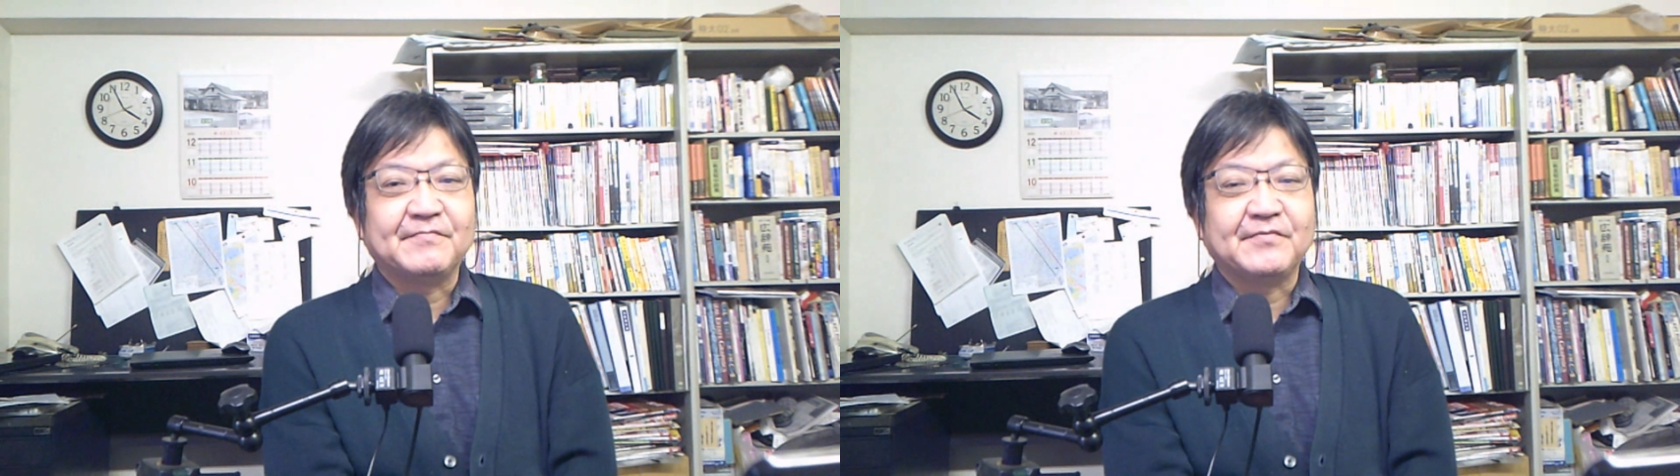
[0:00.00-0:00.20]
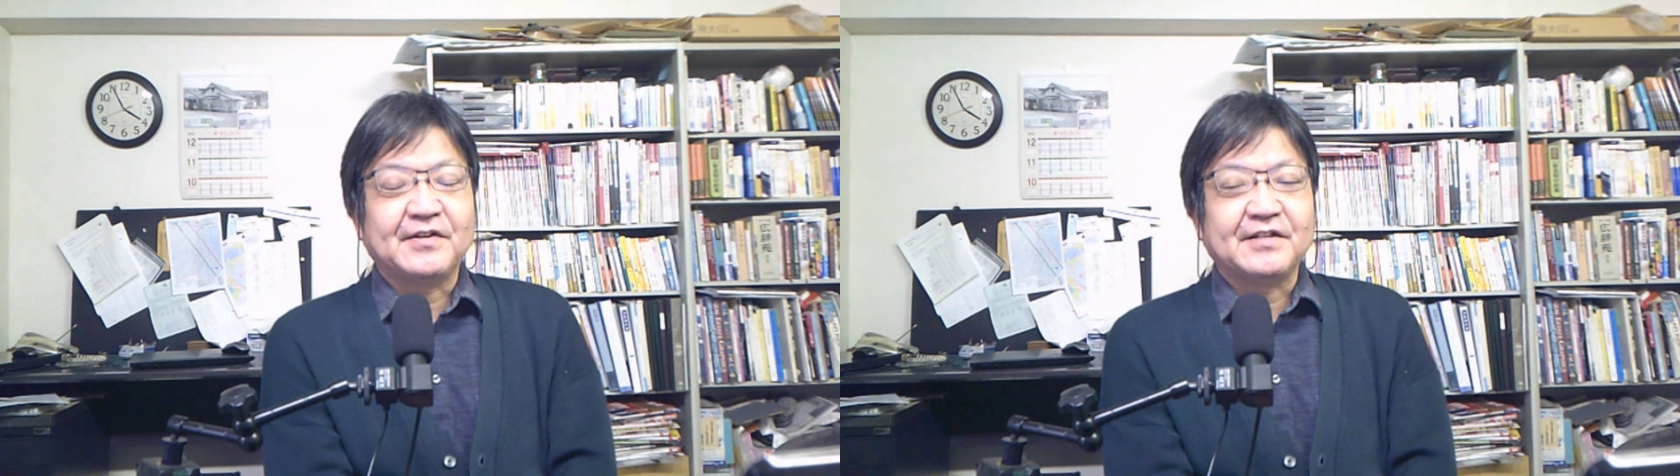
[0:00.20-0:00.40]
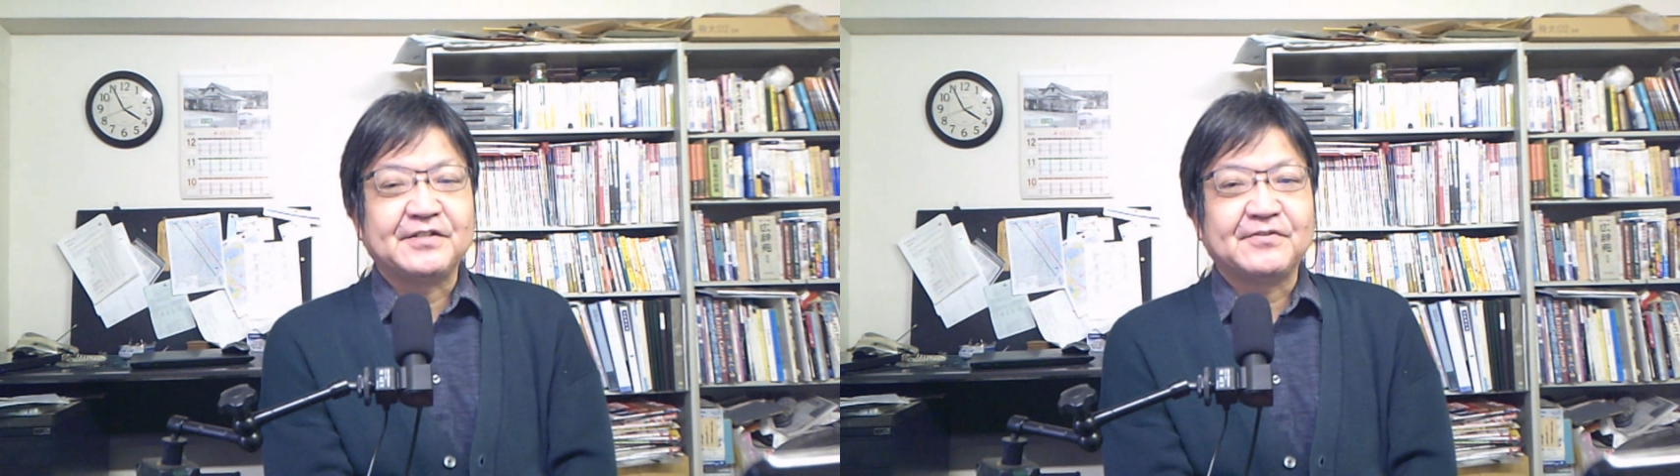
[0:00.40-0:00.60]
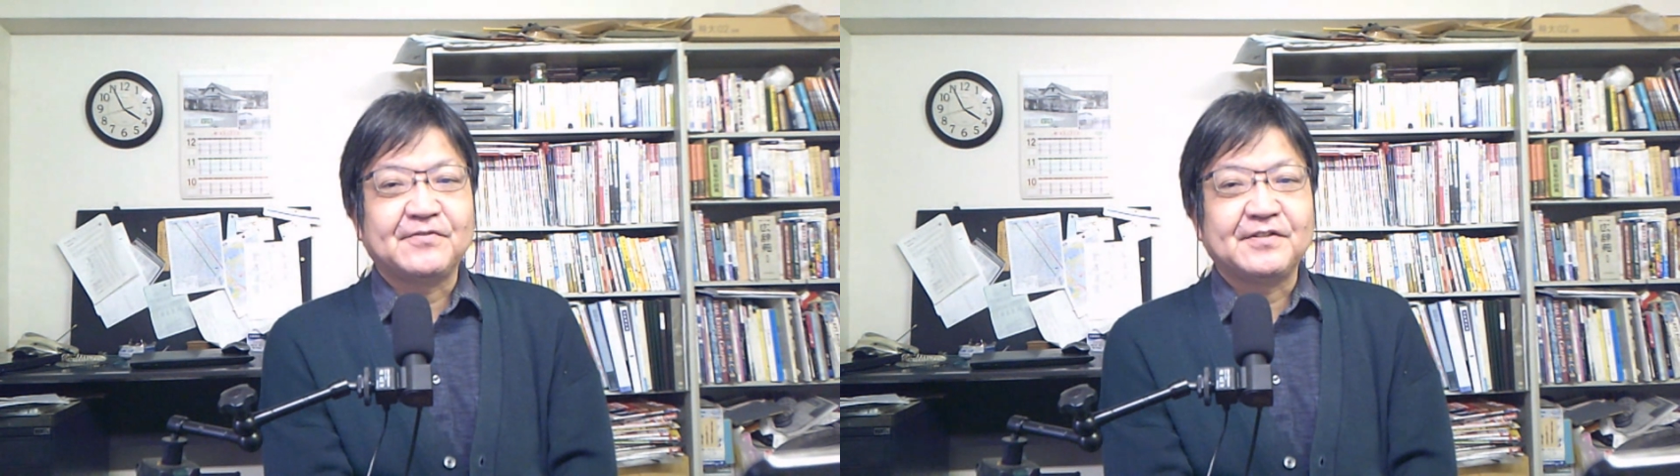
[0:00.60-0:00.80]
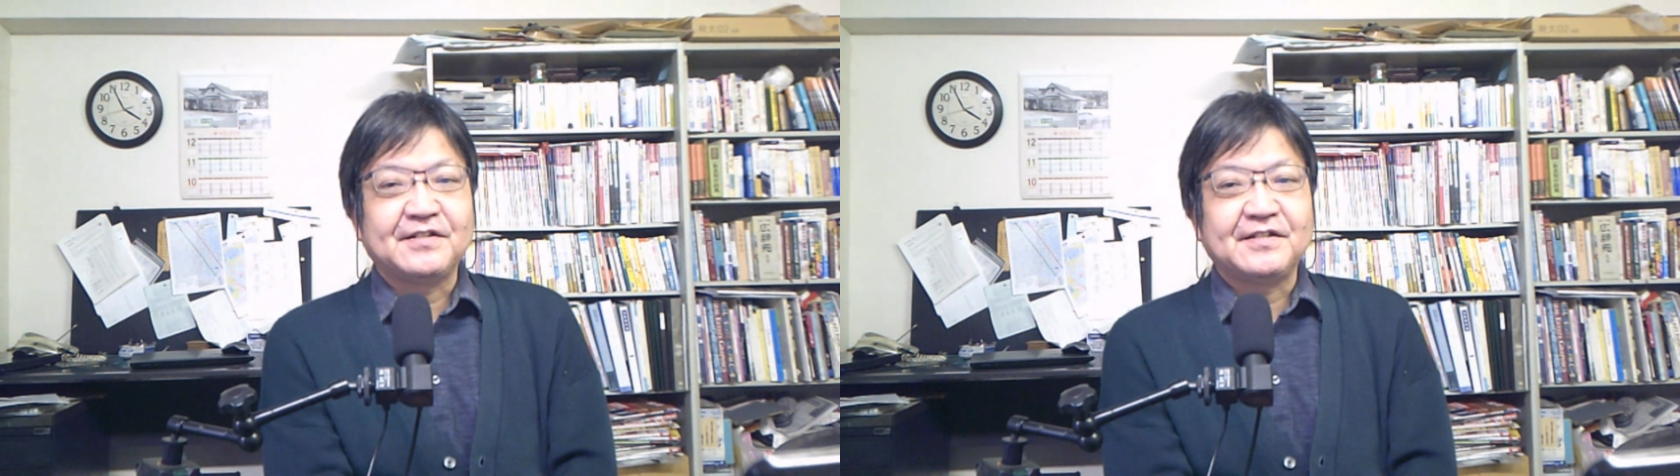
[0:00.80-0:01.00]
まあ、非
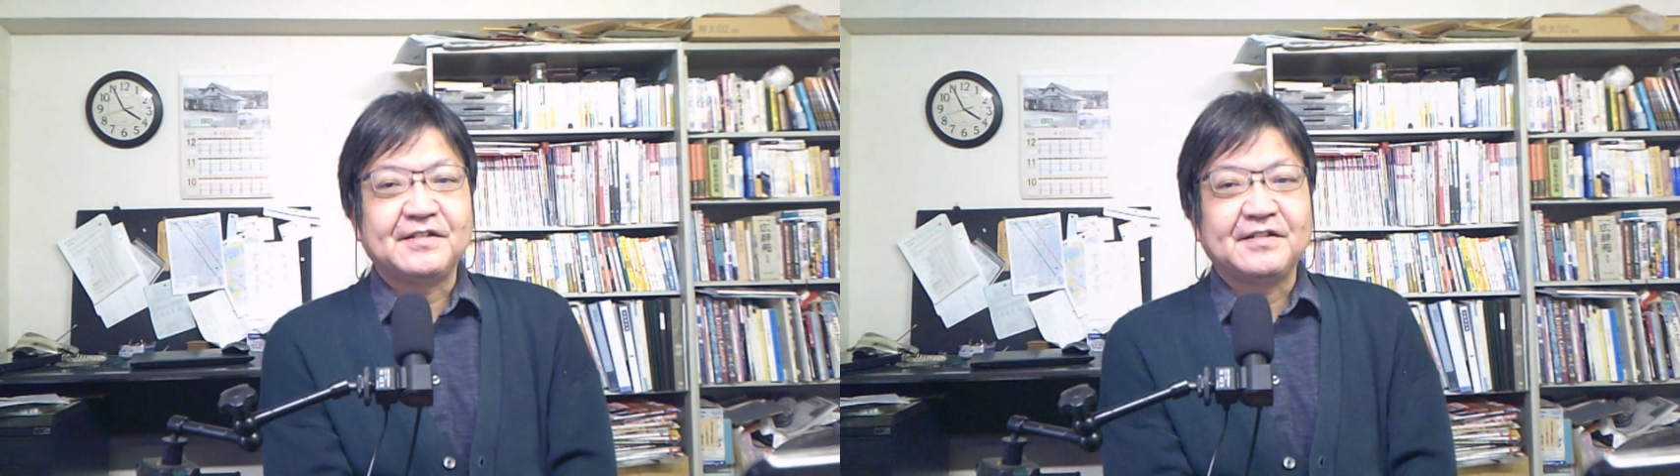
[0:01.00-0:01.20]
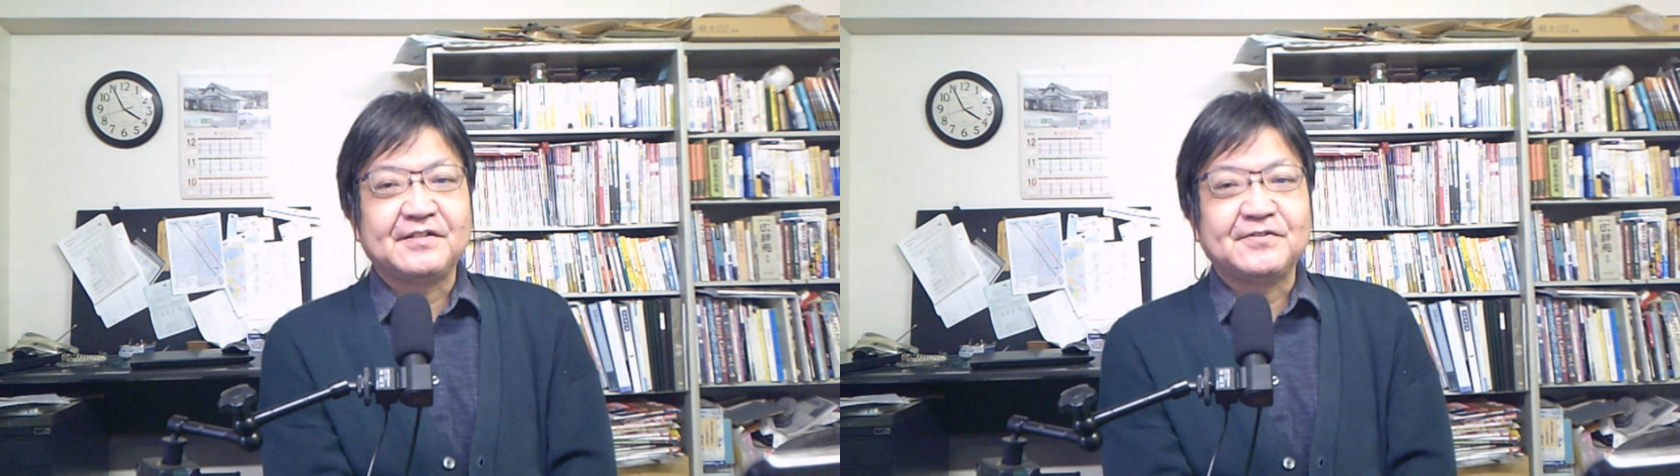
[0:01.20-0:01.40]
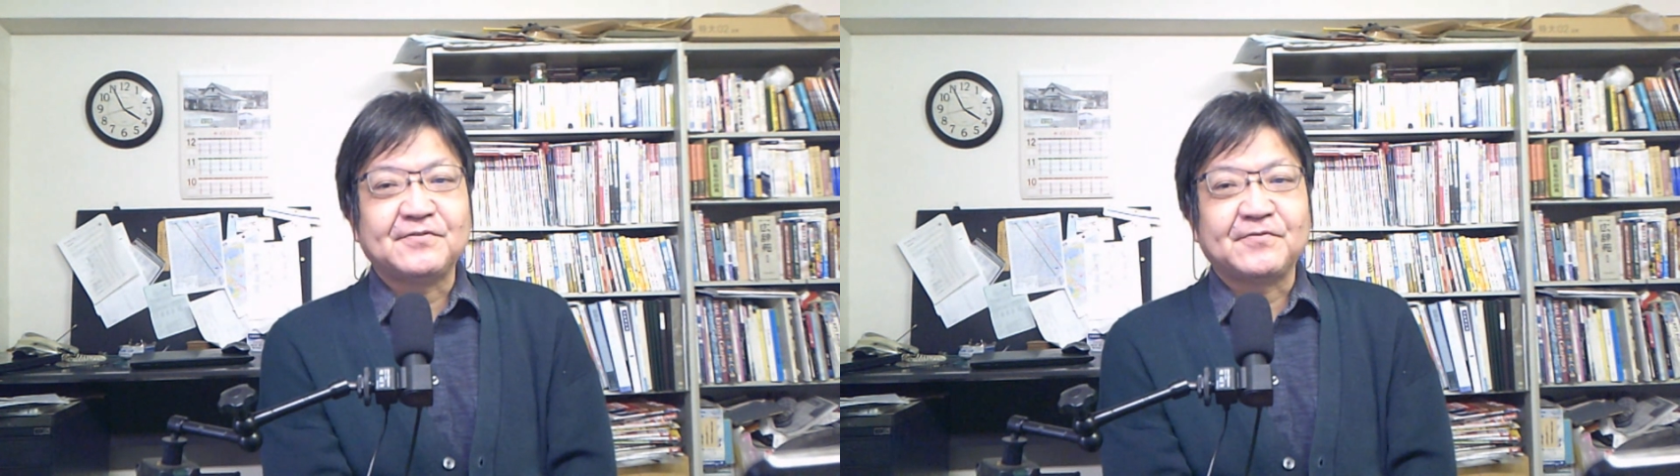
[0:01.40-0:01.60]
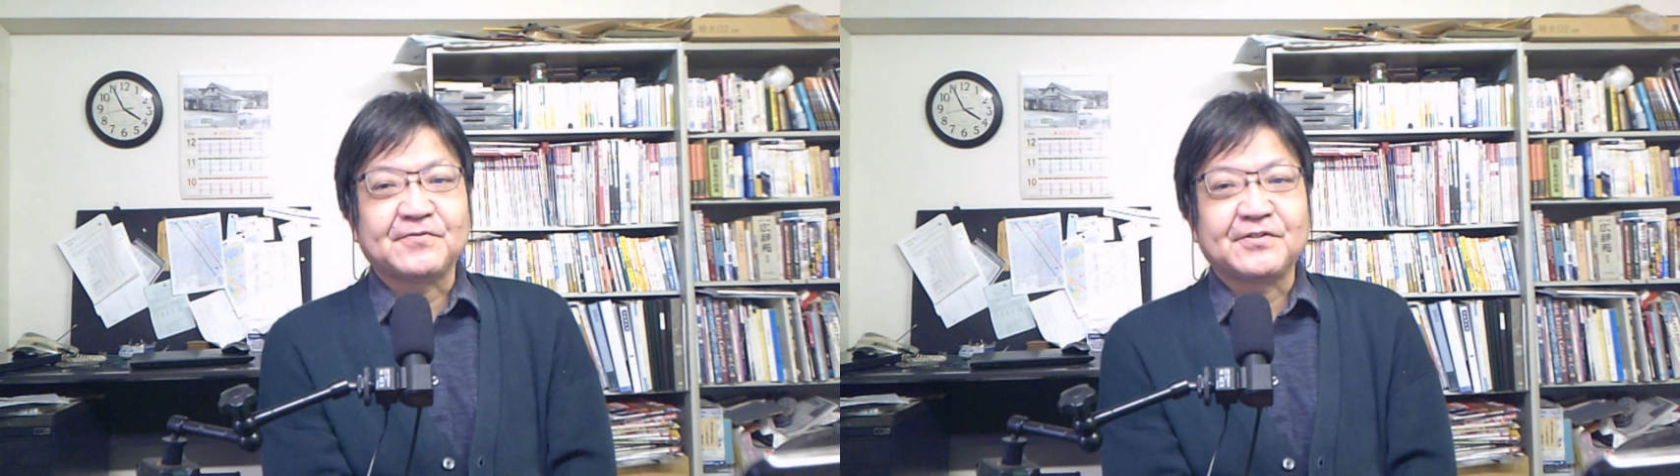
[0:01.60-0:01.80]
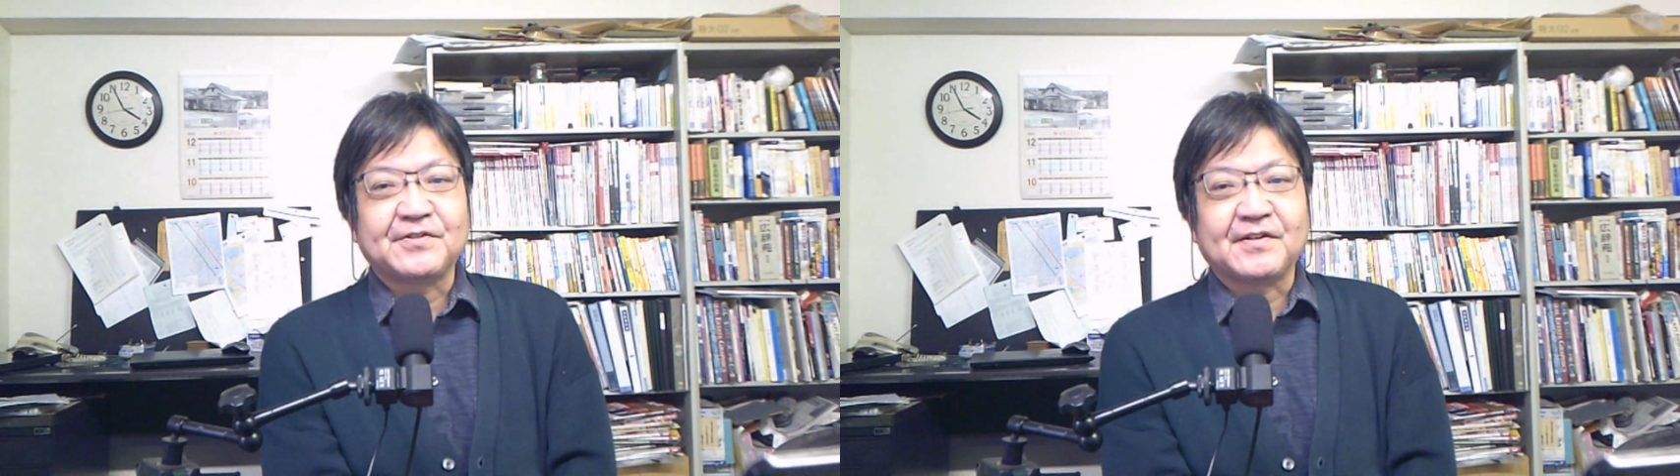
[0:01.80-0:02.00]
常に中国
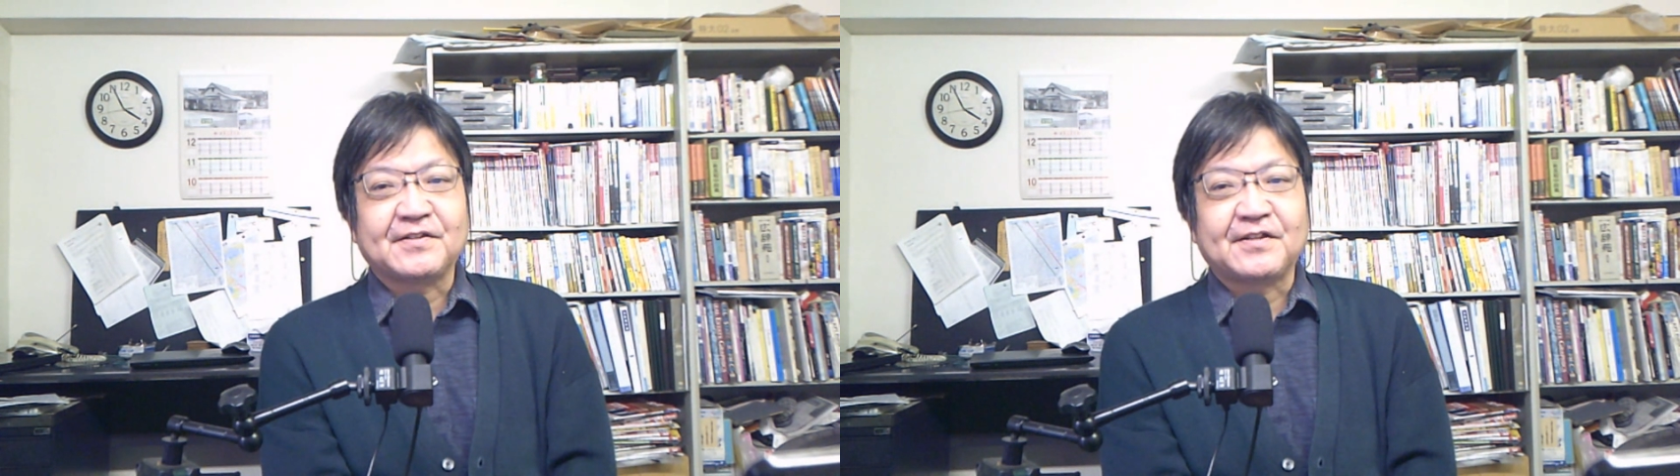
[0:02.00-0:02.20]
としては